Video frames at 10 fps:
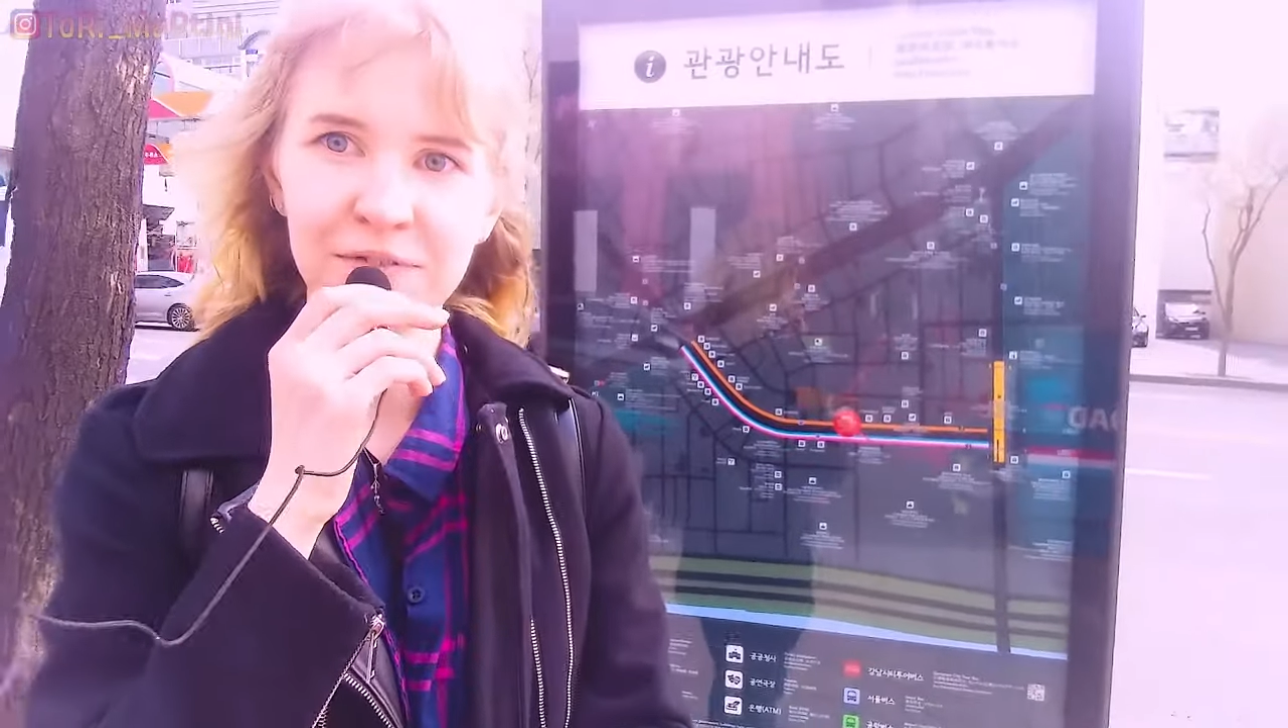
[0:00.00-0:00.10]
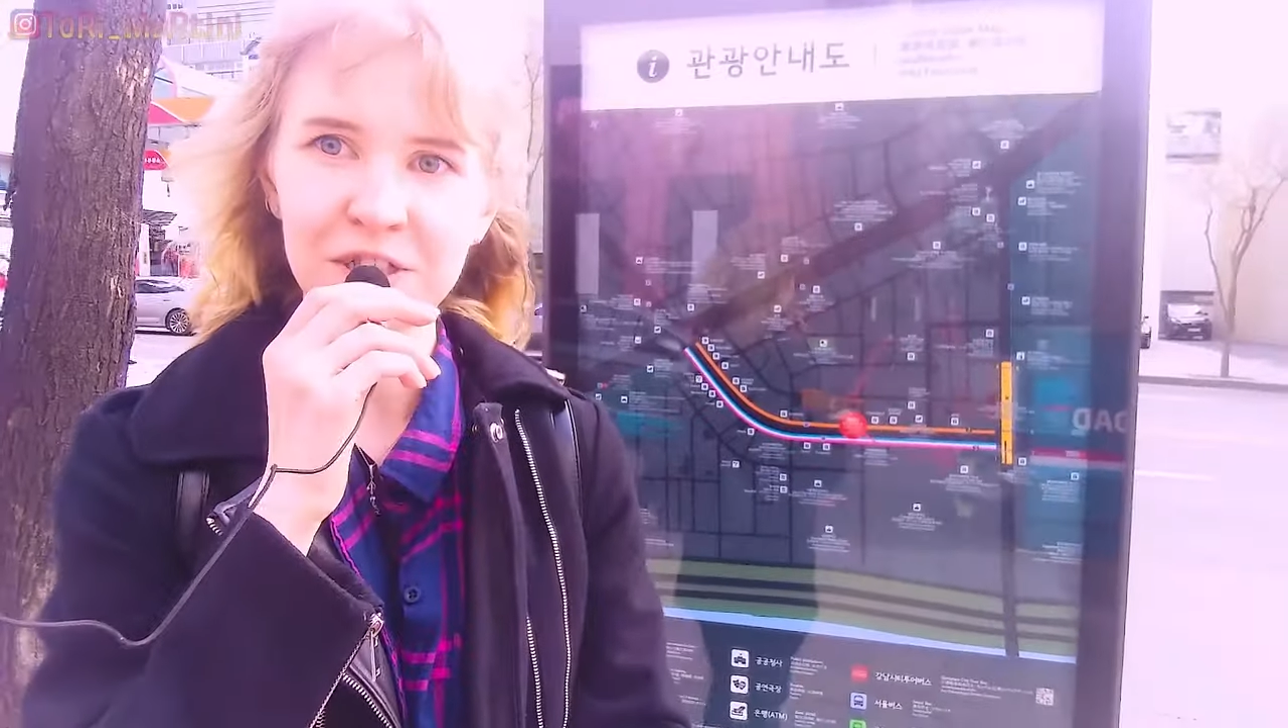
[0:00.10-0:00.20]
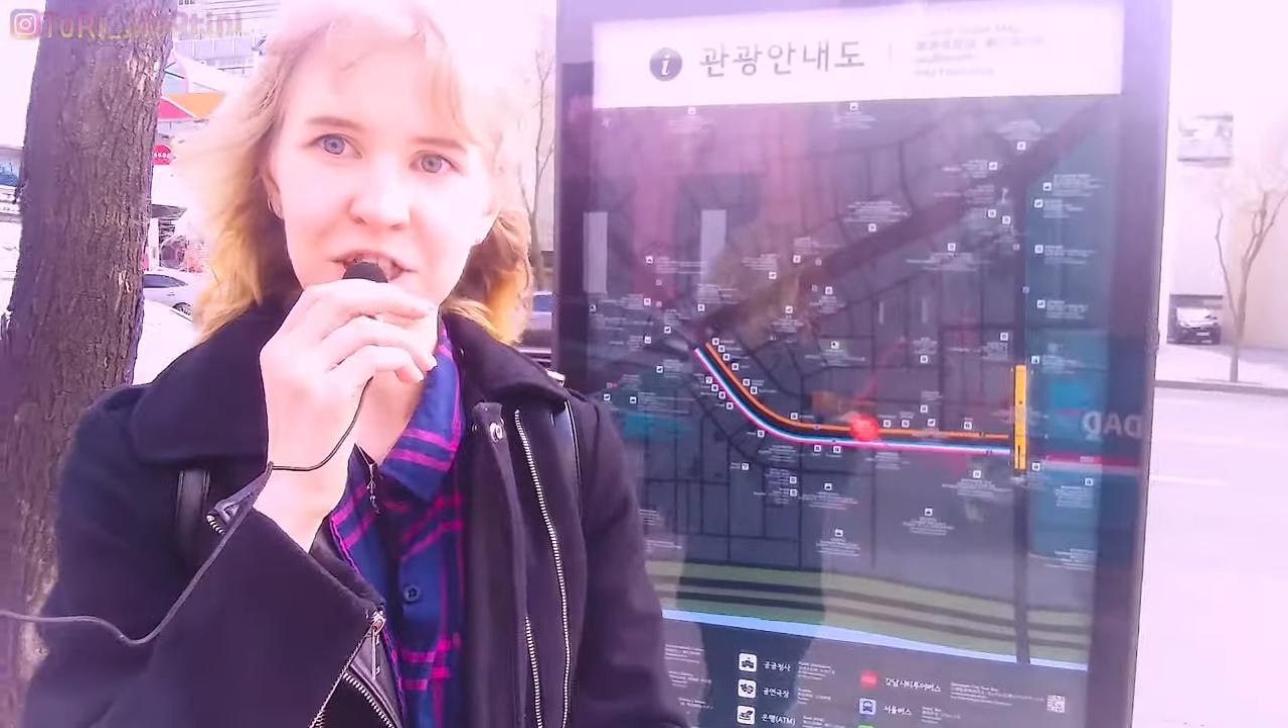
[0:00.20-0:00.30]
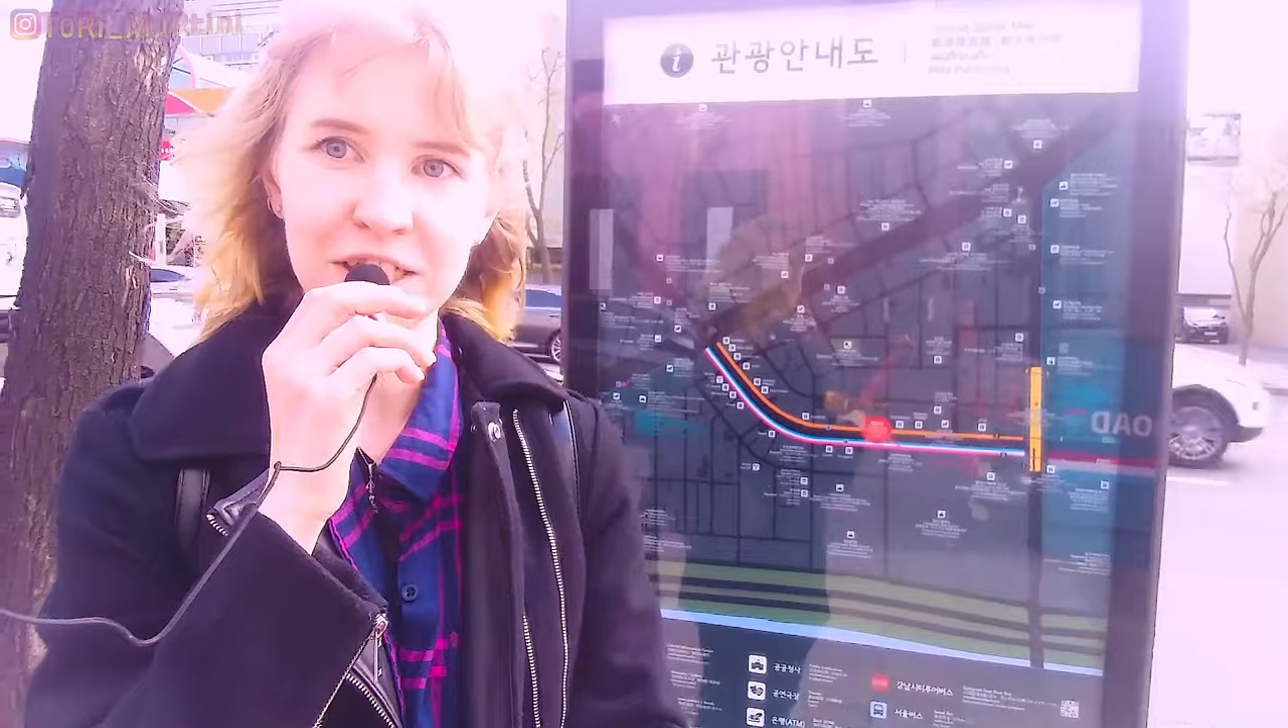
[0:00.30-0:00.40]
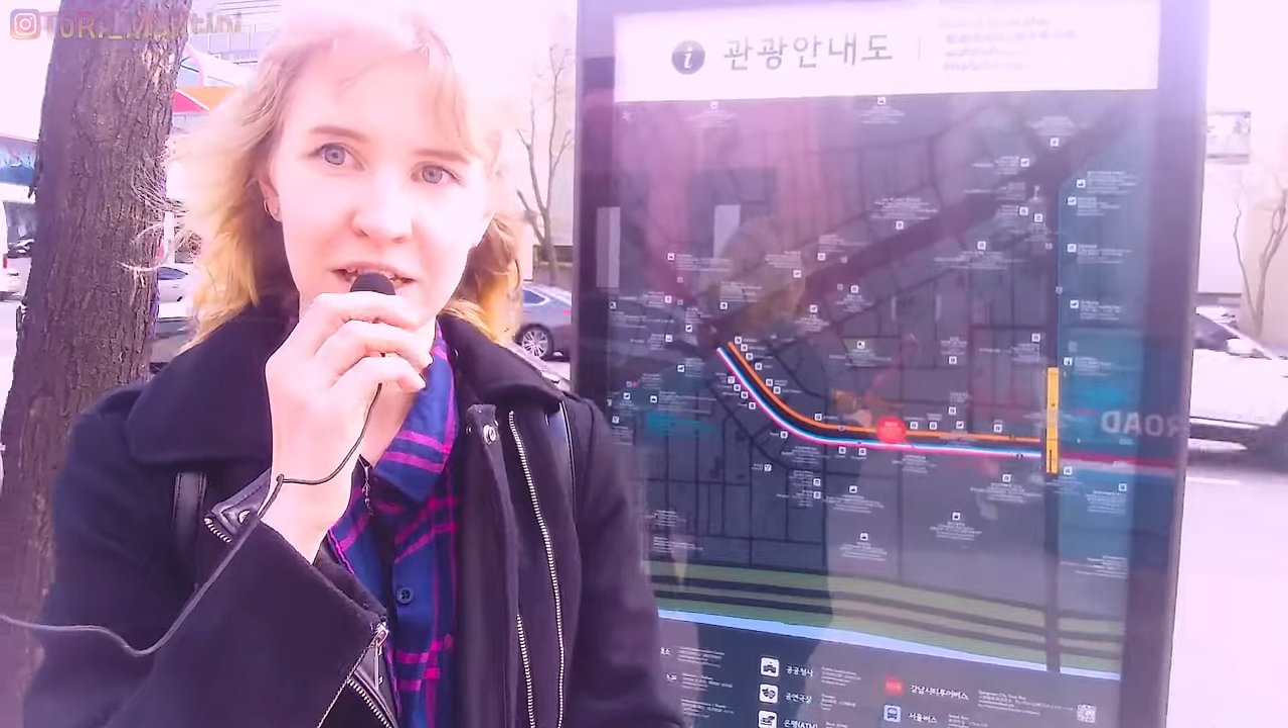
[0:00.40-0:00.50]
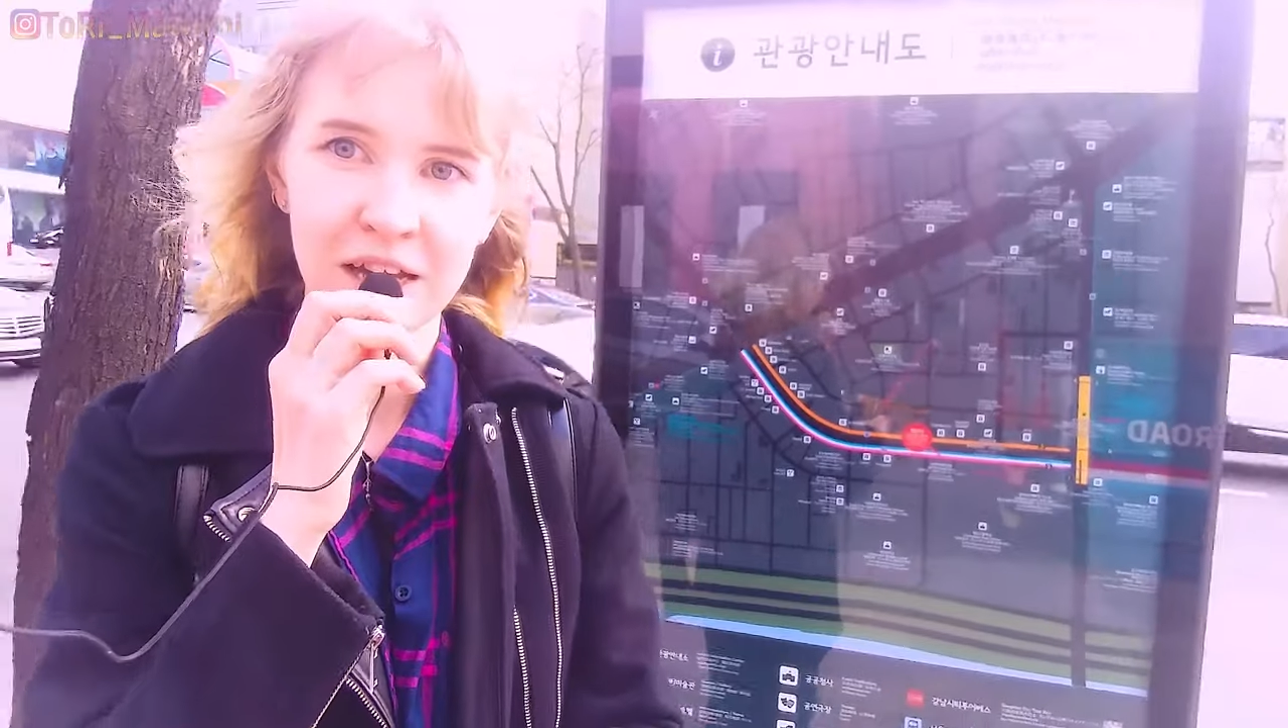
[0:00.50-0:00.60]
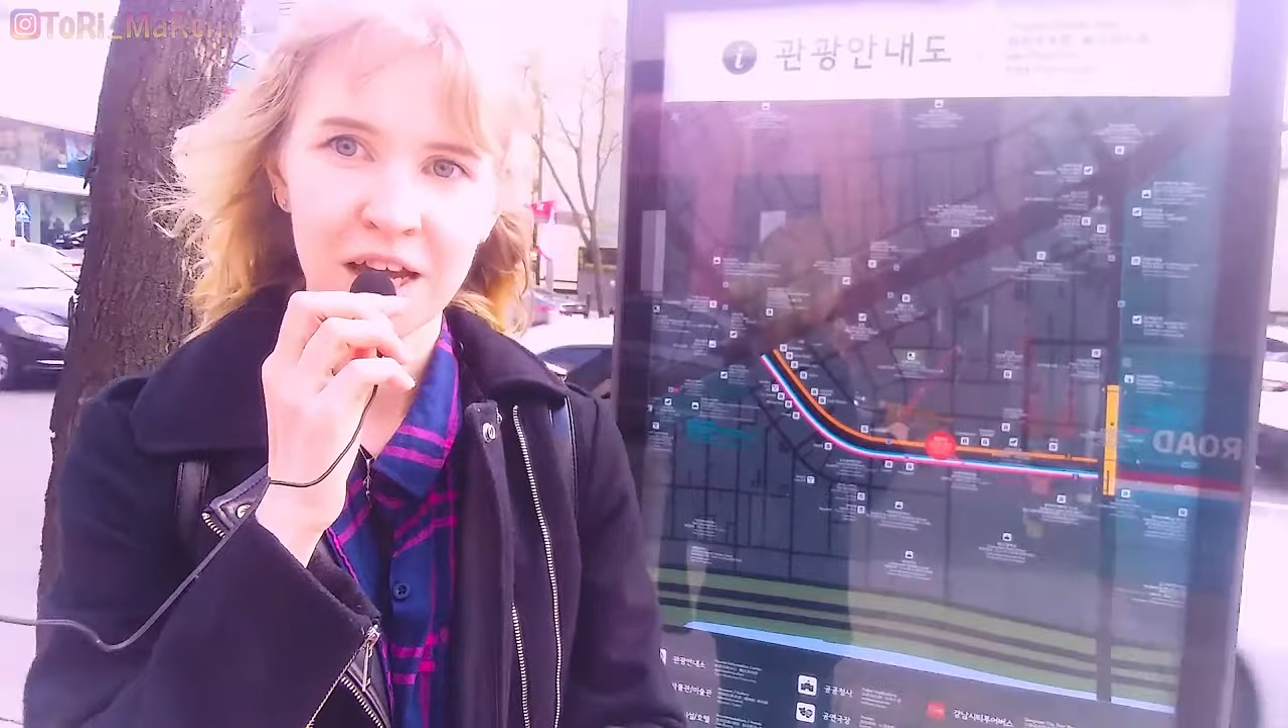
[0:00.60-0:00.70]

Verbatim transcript: вы сейчас